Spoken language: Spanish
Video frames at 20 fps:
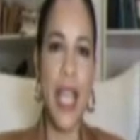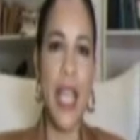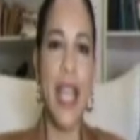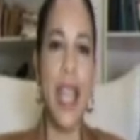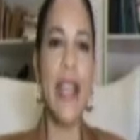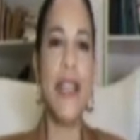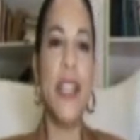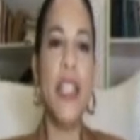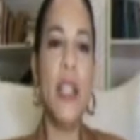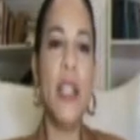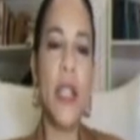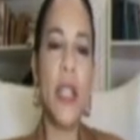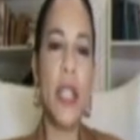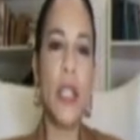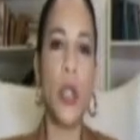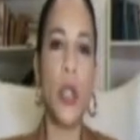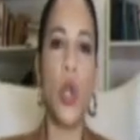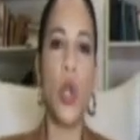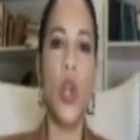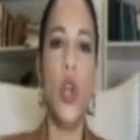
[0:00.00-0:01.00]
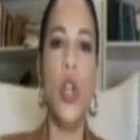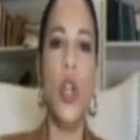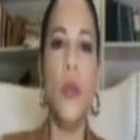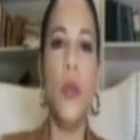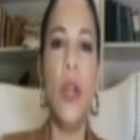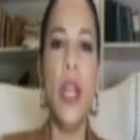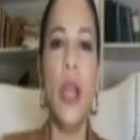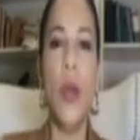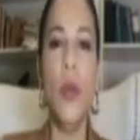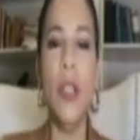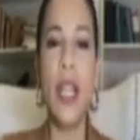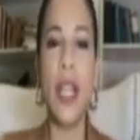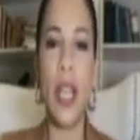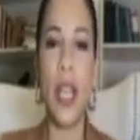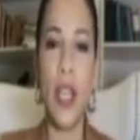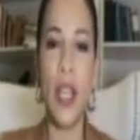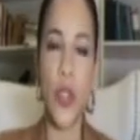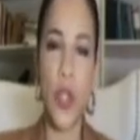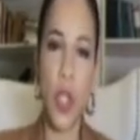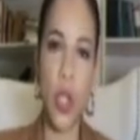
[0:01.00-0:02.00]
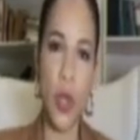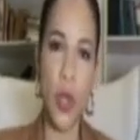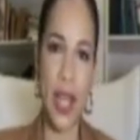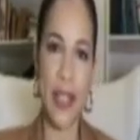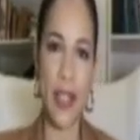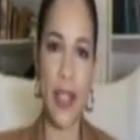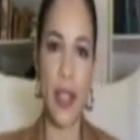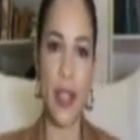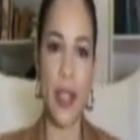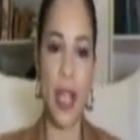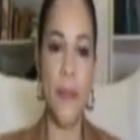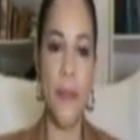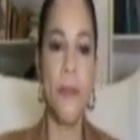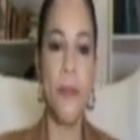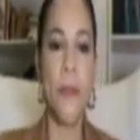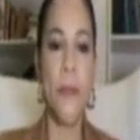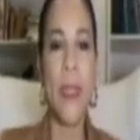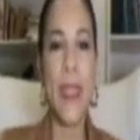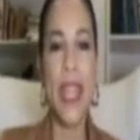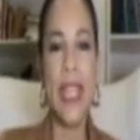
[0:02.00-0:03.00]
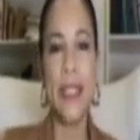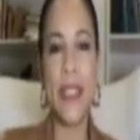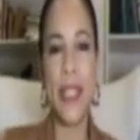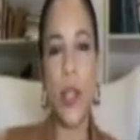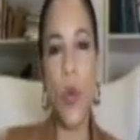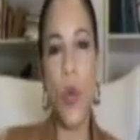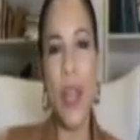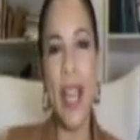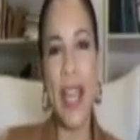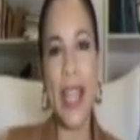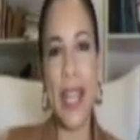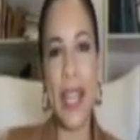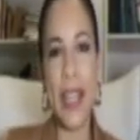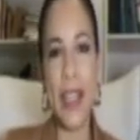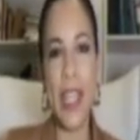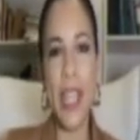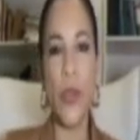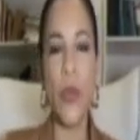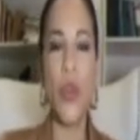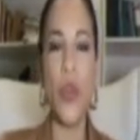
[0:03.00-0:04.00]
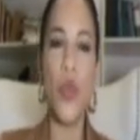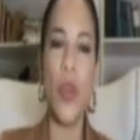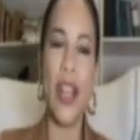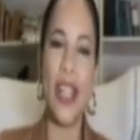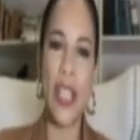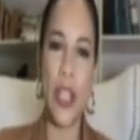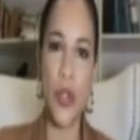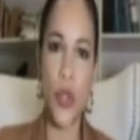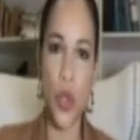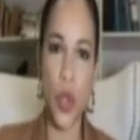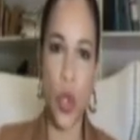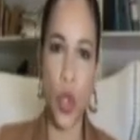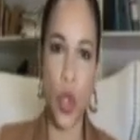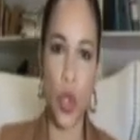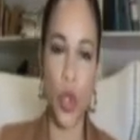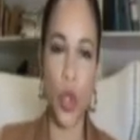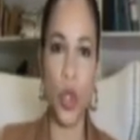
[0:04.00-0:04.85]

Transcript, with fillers: El síndrome de Estocolmo es una relación que se da entre un agredido y su agresor,